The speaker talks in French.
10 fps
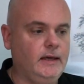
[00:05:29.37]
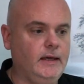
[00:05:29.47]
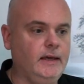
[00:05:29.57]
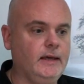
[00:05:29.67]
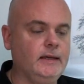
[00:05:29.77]

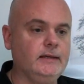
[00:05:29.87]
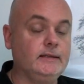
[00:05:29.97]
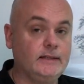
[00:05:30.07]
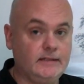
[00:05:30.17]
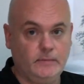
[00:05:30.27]
Et
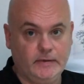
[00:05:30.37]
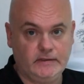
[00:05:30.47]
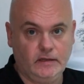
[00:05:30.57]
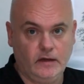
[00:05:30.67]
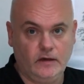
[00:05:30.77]
ce qui s'est
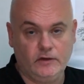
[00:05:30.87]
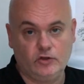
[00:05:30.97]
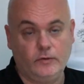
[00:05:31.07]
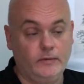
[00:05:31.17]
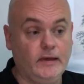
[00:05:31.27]
passé avec
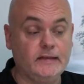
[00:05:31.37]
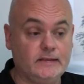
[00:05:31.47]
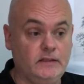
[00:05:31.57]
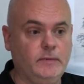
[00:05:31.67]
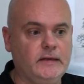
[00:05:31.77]
Jean-Marie Bigard, ce
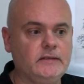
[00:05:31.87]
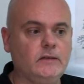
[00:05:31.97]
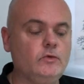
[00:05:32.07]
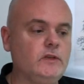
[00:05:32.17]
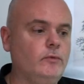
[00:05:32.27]
qui se passe, c'est
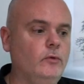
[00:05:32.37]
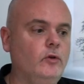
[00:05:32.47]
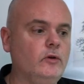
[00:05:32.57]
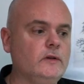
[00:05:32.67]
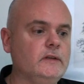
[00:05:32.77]
tout
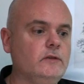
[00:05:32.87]
simplement,